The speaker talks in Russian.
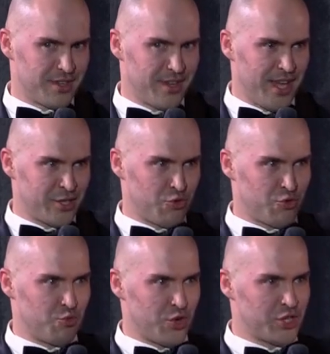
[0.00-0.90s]
от которого
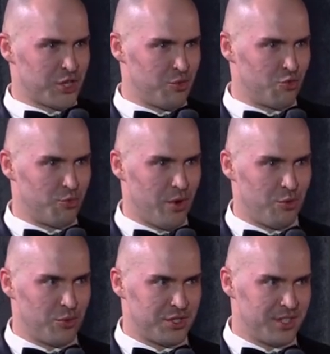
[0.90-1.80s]
вот мурашки бегут по
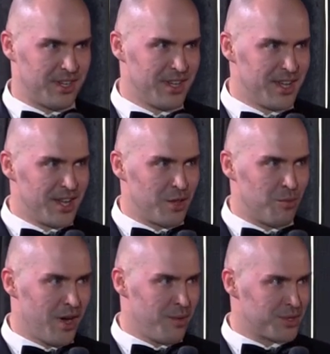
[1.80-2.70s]
области
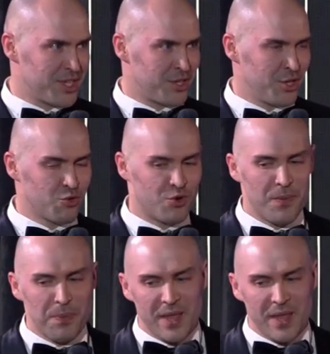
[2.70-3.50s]
лба, по затылку.